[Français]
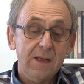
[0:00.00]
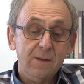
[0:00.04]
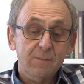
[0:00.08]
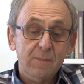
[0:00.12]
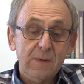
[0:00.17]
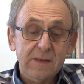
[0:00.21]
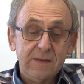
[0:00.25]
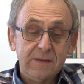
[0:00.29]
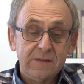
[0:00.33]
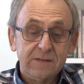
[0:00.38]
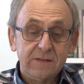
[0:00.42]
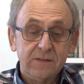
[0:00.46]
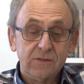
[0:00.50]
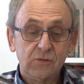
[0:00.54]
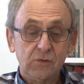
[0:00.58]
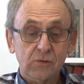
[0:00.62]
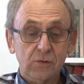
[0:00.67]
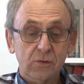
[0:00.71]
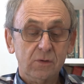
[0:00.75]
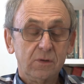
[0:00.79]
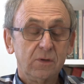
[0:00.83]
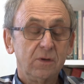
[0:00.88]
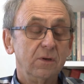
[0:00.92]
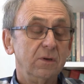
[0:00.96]
Bien, c'est
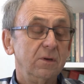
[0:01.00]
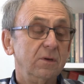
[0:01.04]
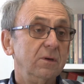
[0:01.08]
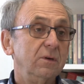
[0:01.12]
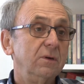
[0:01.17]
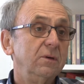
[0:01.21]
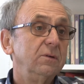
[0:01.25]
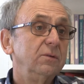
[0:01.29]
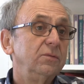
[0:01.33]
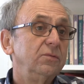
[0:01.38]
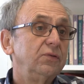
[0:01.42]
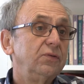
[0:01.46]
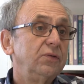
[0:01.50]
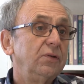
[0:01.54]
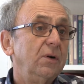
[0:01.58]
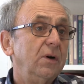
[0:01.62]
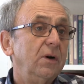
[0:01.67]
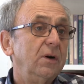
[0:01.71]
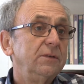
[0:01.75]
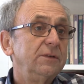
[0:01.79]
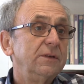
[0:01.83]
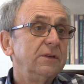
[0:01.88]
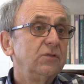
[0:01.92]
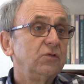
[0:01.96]
sûr que euh,
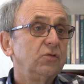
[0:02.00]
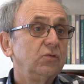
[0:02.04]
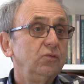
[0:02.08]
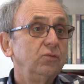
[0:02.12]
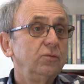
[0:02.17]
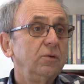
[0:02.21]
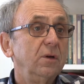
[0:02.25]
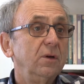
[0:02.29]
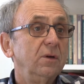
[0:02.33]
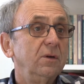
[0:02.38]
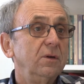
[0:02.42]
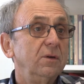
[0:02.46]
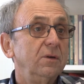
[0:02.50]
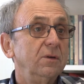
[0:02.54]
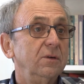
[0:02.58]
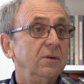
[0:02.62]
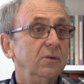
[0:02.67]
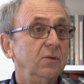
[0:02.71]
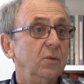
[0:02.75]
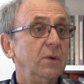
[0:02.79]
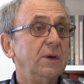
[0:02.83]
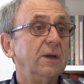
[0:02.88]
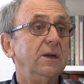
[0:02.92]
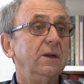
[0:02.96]
en dessous. Si on voulait être
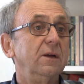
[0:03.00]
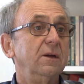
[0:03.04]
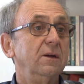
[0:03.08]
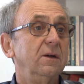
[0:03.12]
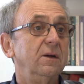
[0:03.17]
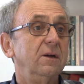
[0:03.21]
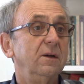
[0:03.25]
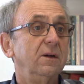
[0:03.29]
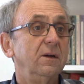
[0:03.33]
généreux oui, correct.